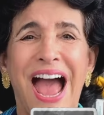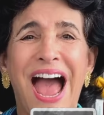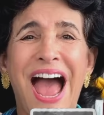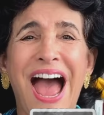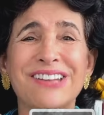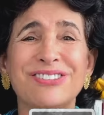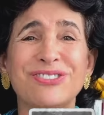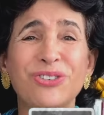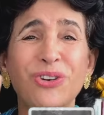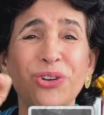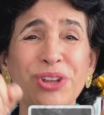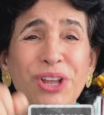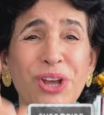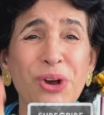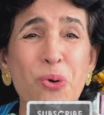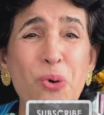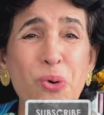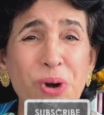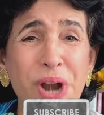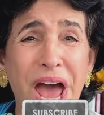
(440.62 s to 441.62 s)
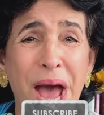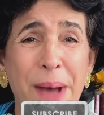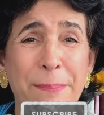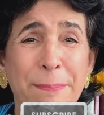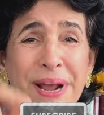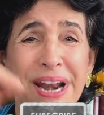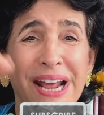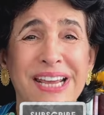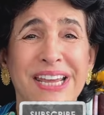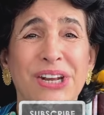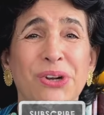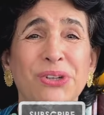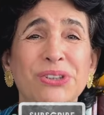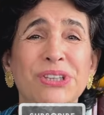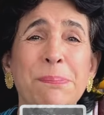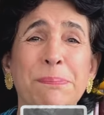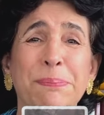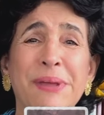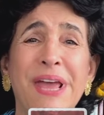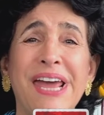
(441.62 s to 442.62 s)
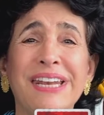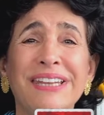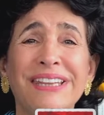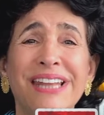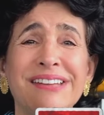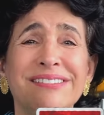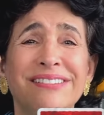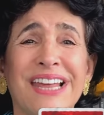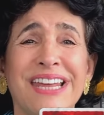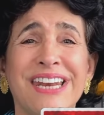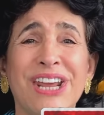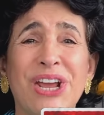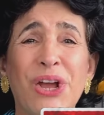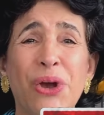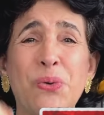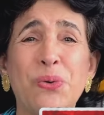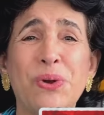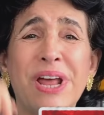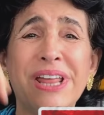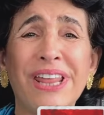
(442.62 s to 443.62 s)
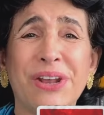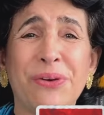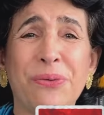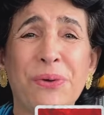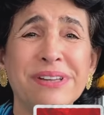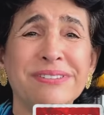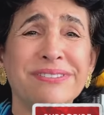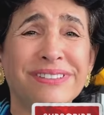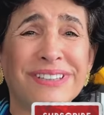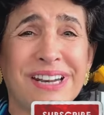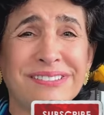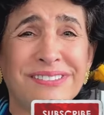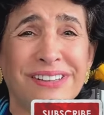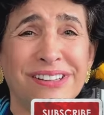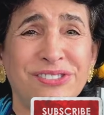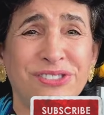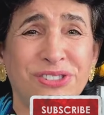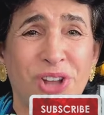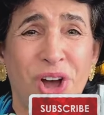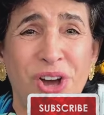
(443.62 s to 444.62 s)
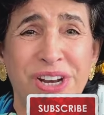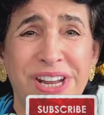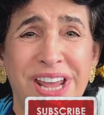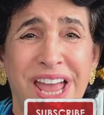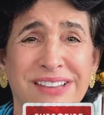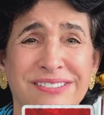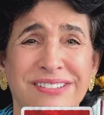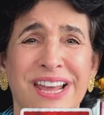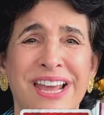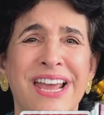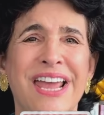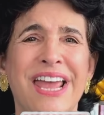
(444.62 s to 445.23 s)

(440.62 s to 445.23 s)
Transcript: Hazlo de una para que no te pierdas de ninguna de nuestras historias.